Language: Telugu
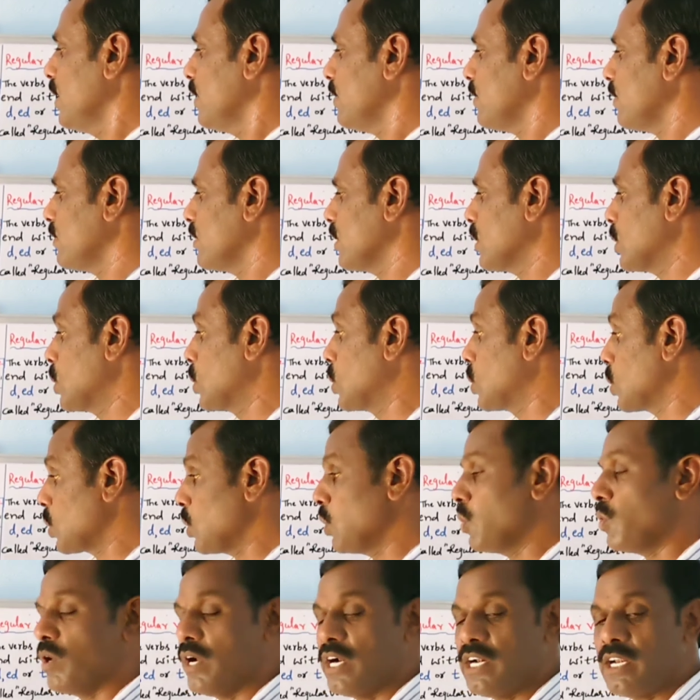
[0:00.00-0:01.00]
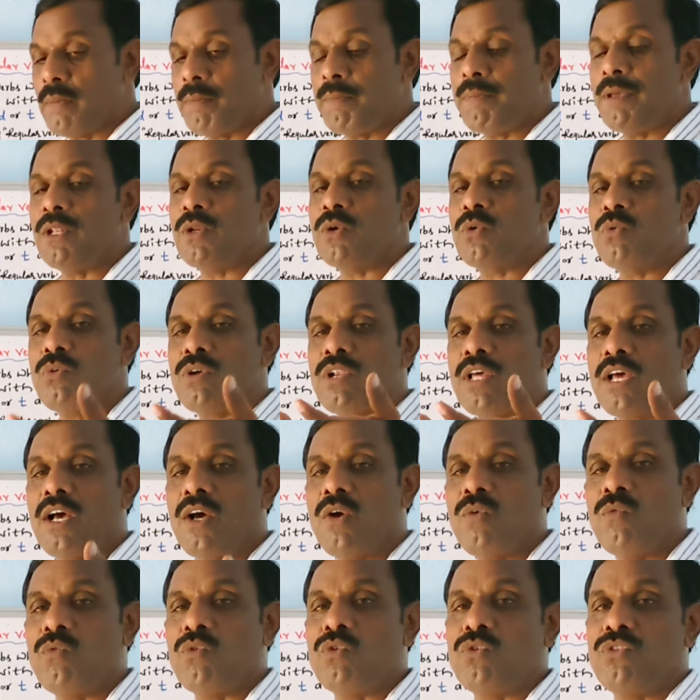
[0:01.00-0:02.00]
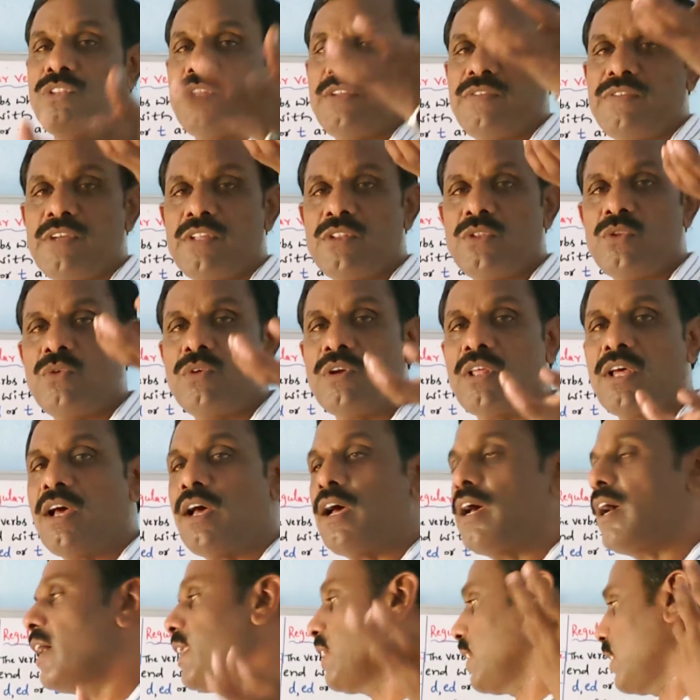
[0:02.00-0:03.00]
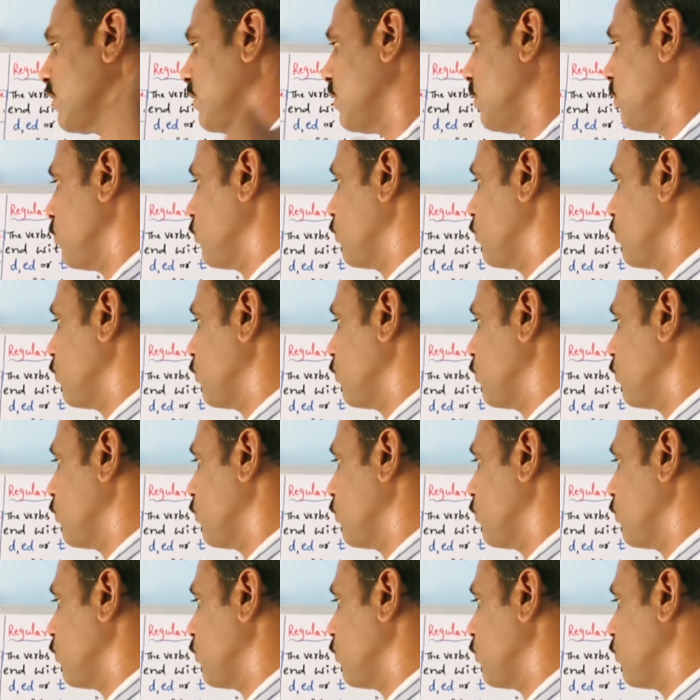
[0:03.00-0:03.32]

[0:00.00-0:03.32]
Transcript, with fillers: తర్వాత గ్రో అంటే పెరుగుట వృద్ధి చెందుట అని అర్థం